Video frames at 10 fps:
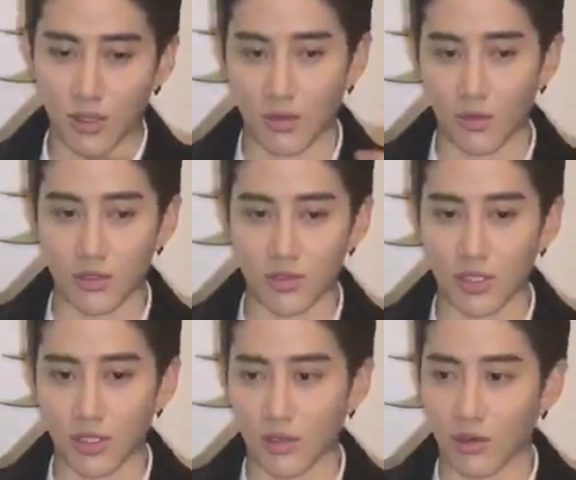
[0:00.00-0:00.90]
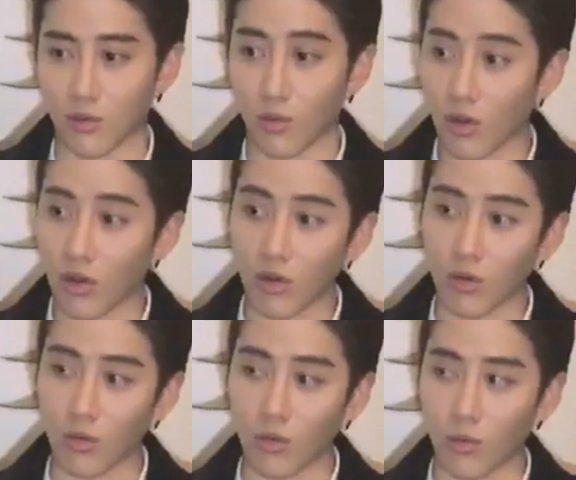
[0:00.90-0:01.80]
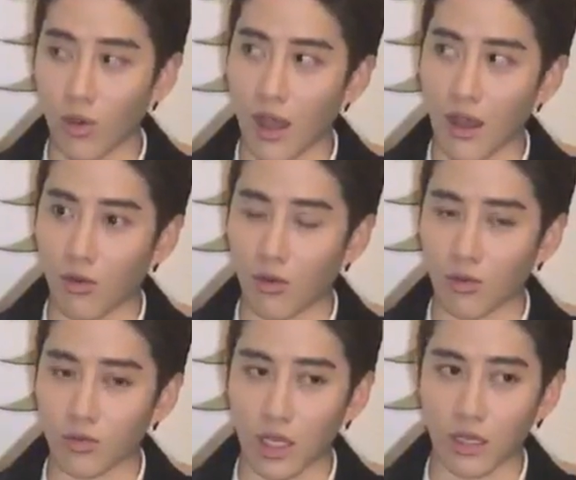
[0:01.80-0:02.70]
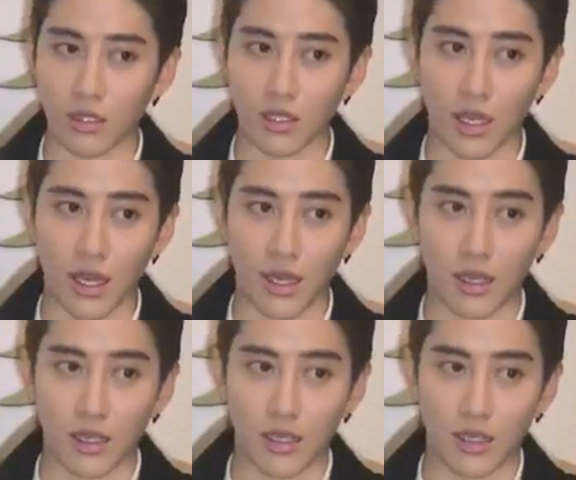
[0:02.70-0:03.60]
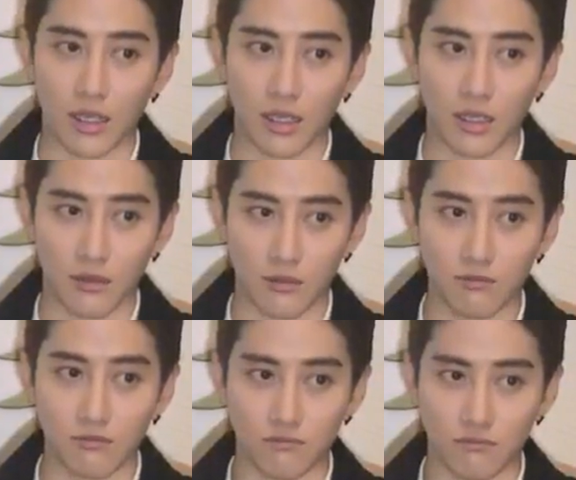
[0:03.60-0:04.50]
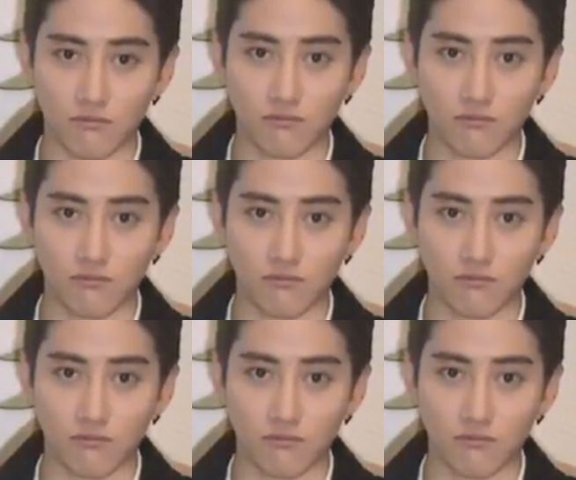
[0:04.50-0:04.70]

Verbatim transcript: 我觉得哇哇，他很厉害，嗯